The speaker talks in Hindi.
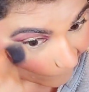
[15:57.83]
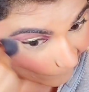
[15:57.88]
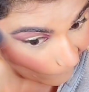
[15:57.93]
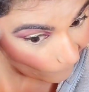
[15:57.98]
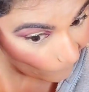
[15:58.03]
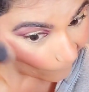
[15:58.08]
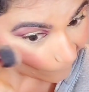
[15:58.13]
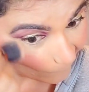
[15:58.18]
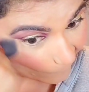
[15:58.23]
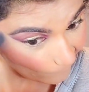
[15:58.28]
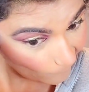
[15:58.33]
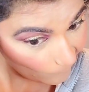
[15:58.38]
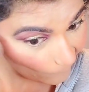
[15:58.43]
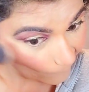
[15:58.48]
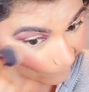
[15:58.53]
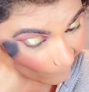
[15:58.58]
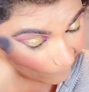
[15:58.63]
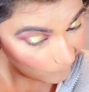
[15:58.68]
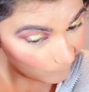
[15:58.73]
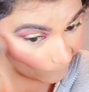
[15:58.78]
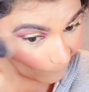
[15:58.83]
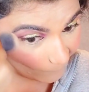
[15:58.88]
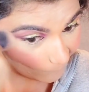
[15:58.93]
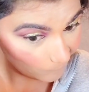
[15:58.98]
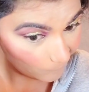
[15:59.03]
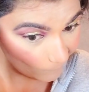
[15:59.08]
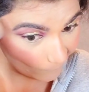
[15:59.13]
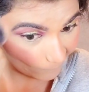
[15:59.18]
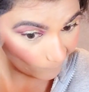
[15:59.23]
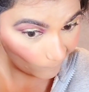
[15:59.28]
नेक्स्ट
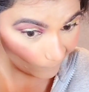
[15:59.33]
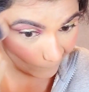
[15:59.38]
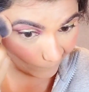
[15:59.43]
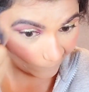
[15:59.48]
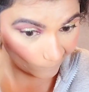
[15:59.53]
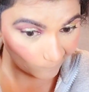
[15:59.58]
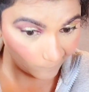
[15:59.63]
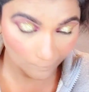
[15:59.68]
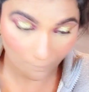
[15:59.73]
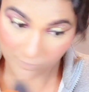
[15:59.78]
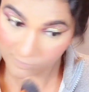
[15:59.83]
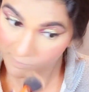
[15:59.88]
मैंने जो यहाँ